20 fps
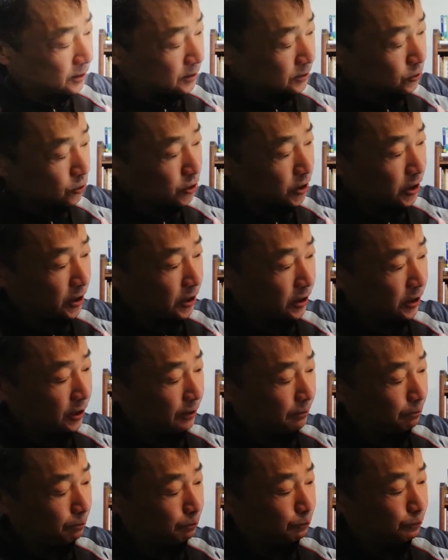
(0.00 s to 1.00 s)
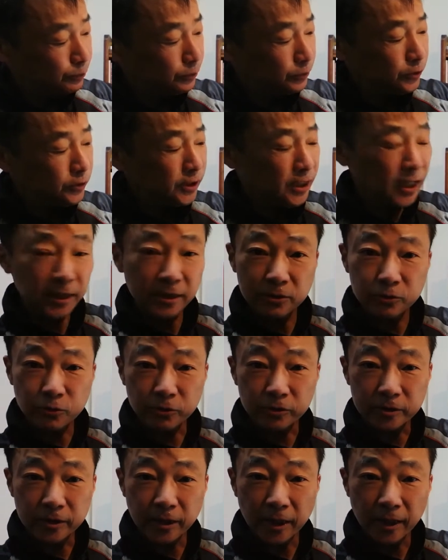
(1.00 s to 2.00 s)
そして、えー、文化基
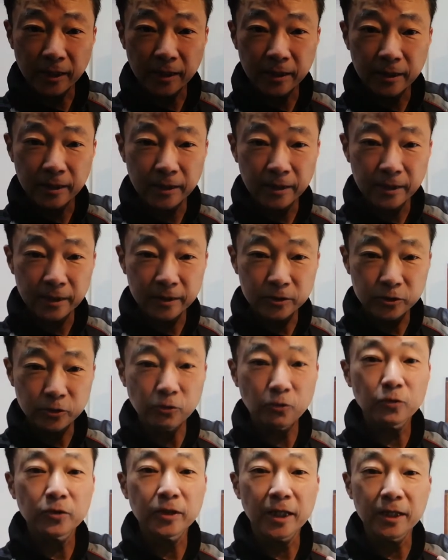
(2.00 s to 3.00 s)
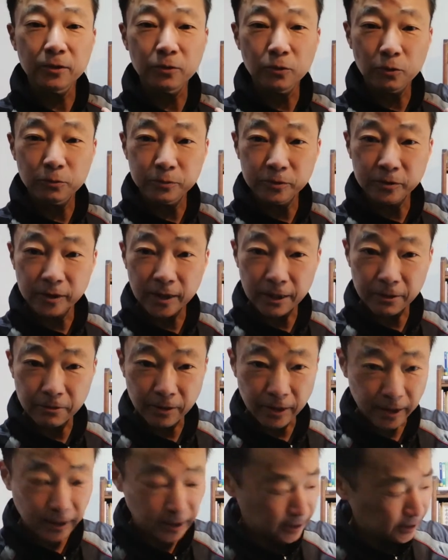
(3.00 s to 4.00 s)
礎ですね。中国の伝統文化の
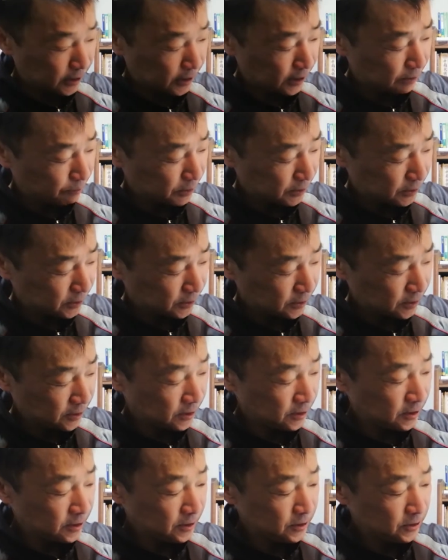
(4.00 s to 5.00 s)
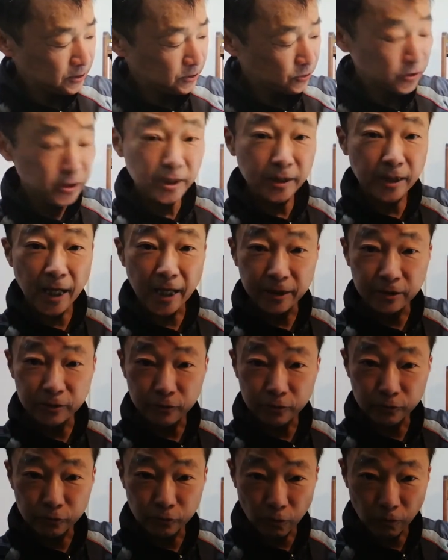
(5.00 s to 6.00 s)
考え方があります。そして体
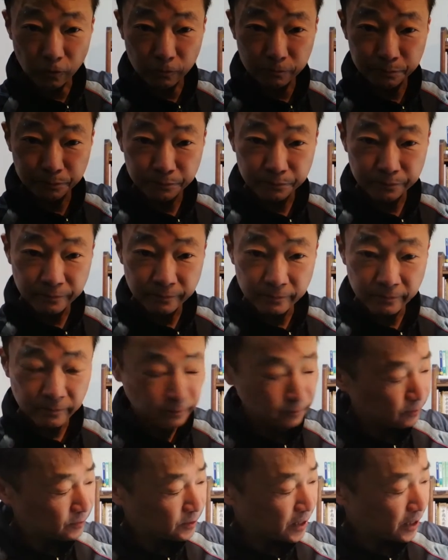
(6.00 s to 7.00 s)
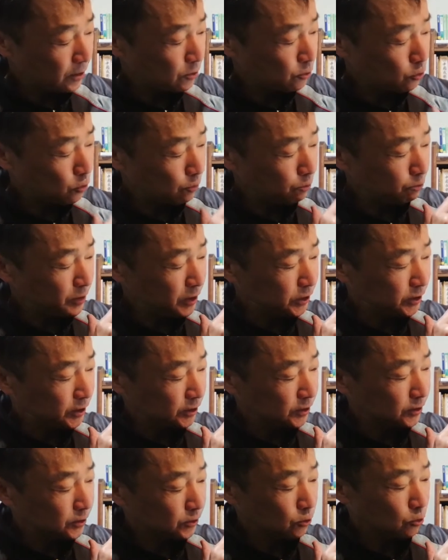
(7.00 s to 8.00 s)
育運動。ね、この3つ
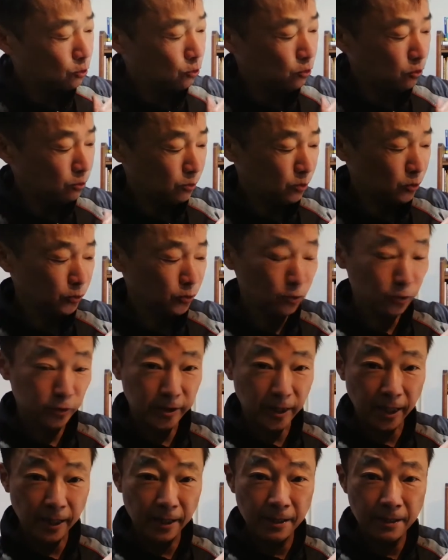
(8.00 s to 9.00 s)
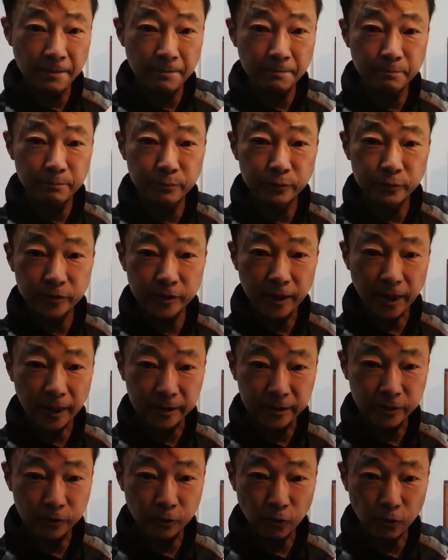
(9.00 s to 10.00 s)
です。攻防動作、文化
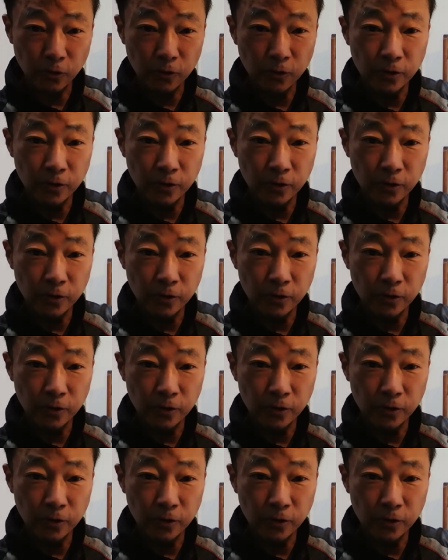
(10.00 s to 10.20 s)
基礎、